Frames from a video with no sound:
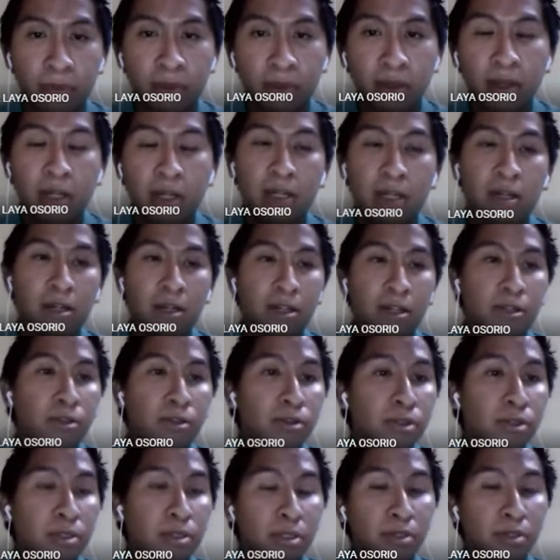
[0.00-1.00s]
entonces,
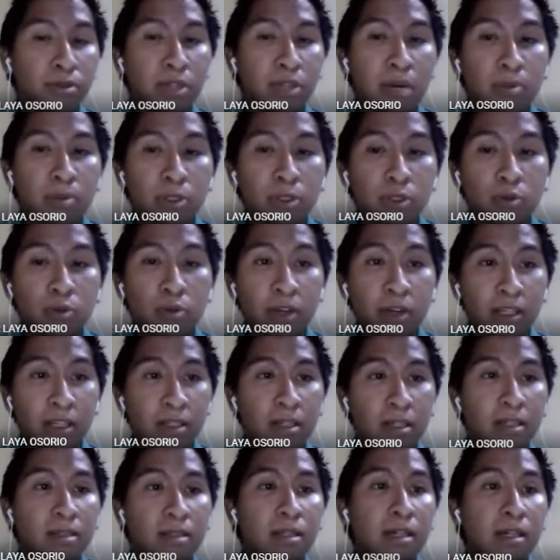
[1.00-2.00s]
si nos damos cuenta,
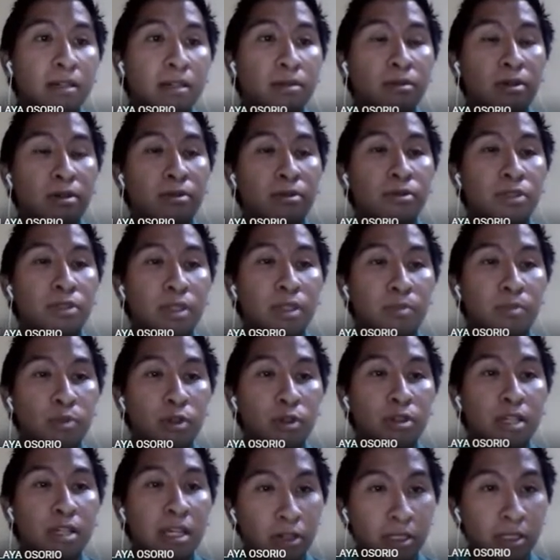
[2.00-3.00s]
tanto el concepto de
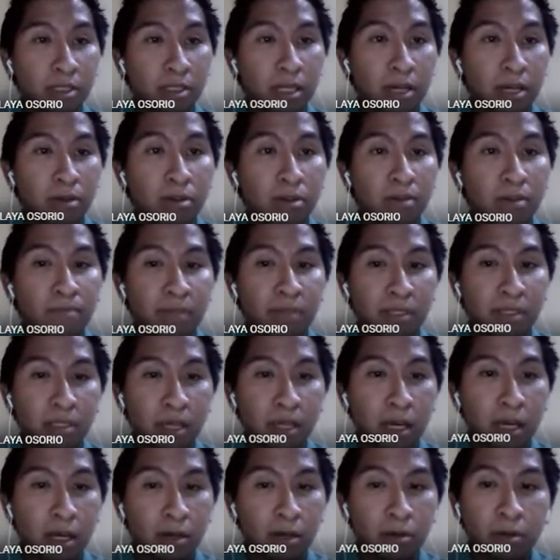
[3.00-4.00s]
hidrolizado de
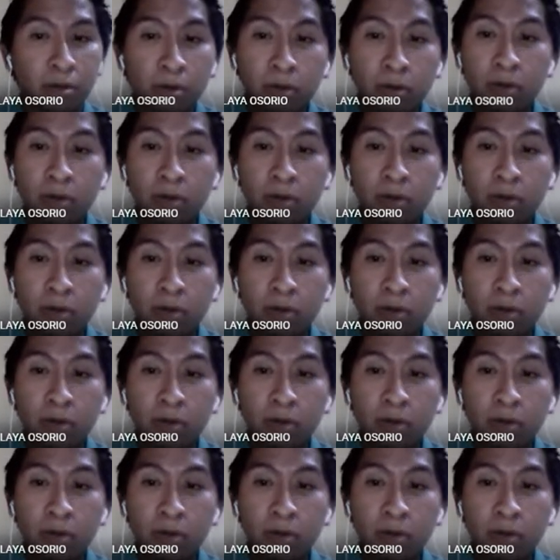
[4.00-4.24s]
pescado